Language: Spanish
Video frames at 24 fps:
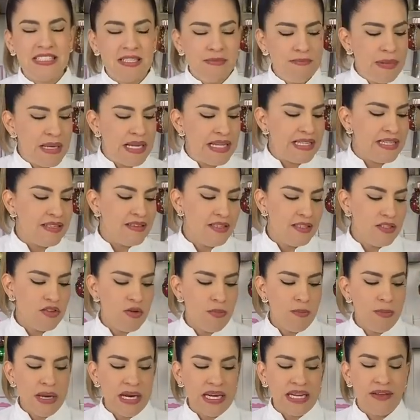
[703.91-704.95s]
separé
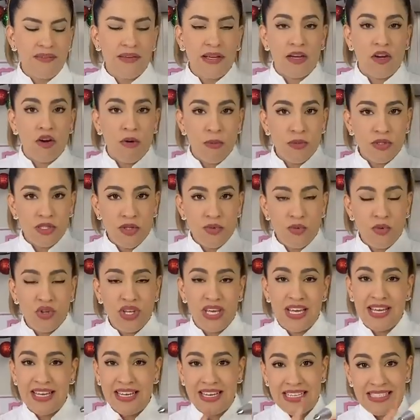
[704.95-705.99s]
tantito para que vean cómo se
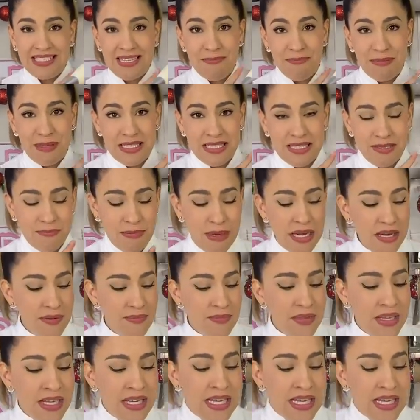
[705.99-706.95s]
duyea, que es el principal